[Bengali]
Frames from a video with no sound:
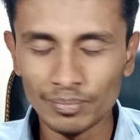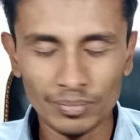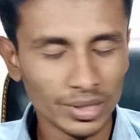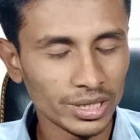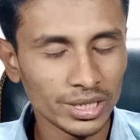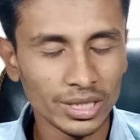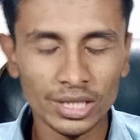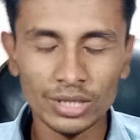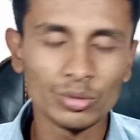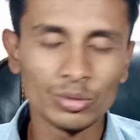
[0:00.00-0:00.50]

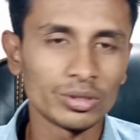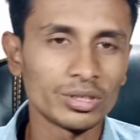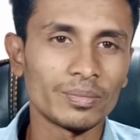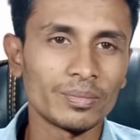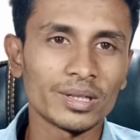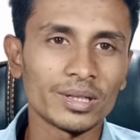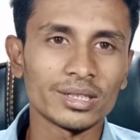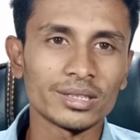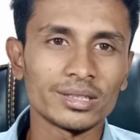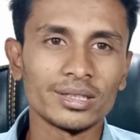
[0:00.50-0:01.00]
বিশ্বাস করতে
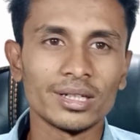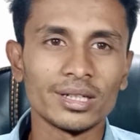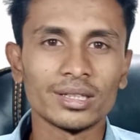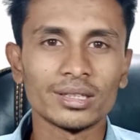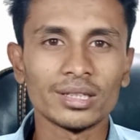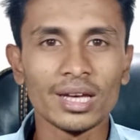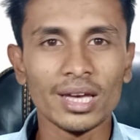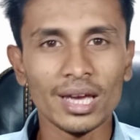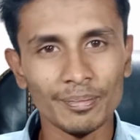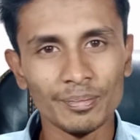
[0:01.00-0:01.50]
পারতেছি না
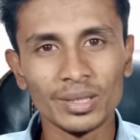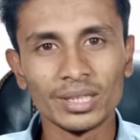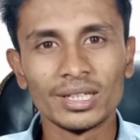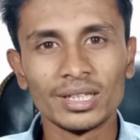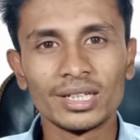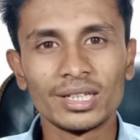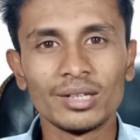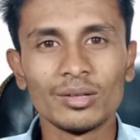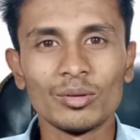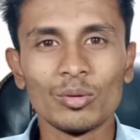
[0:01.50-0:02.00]
তাই
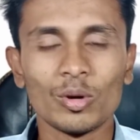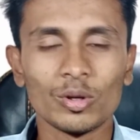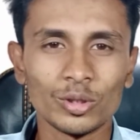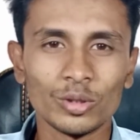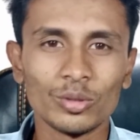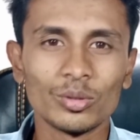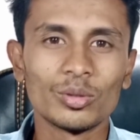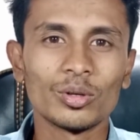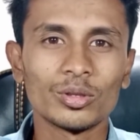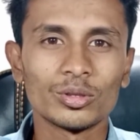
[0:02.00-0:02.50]
আপনাদেরকে
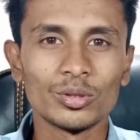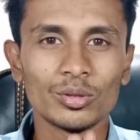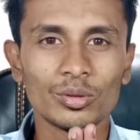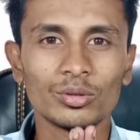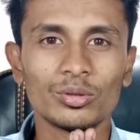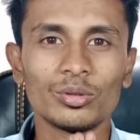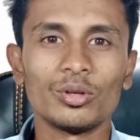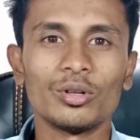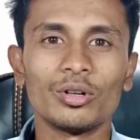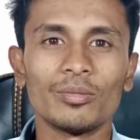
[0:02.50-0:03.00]
অসংখ্য অসংখ্য
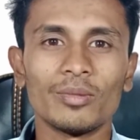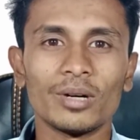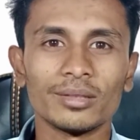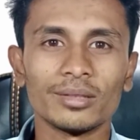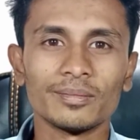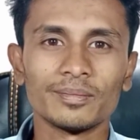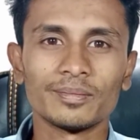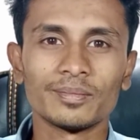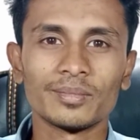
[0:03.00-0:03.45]
ধন্যবাদ